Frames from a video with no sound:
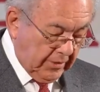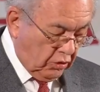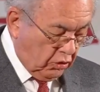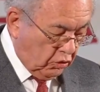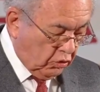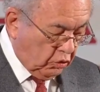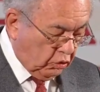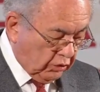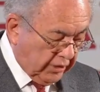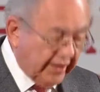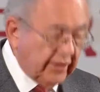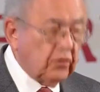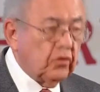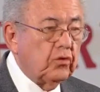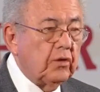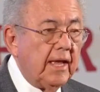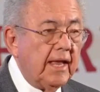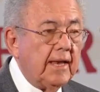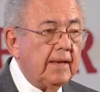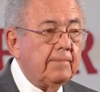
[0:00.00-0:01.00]

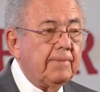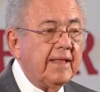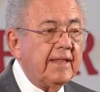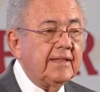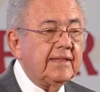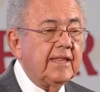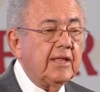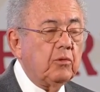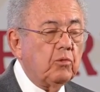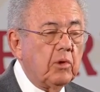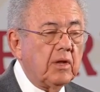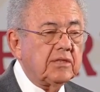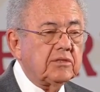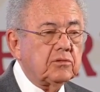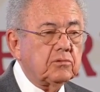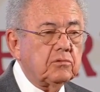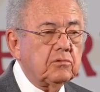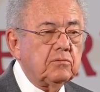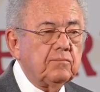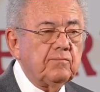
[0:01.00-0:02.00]
ocurrido el
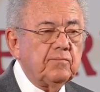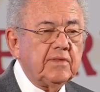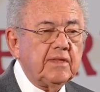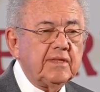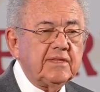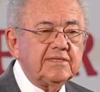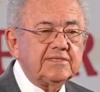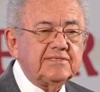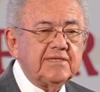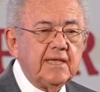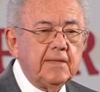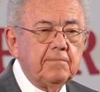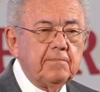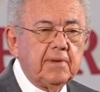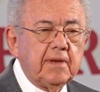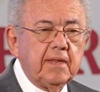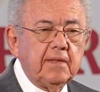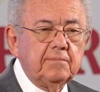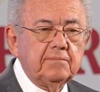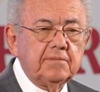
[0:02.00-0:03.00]
24 de
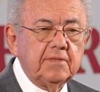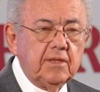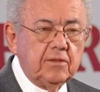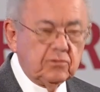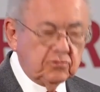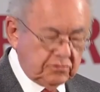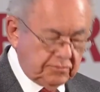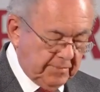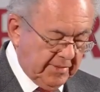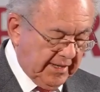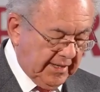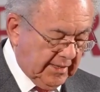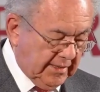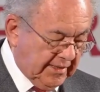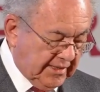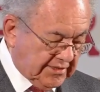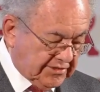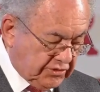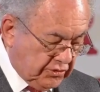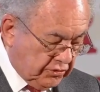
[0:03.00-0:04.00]
diciembre de
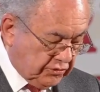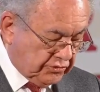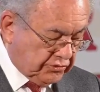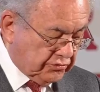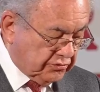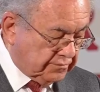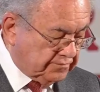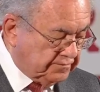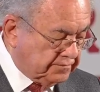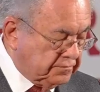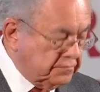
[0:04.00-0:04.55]
2018.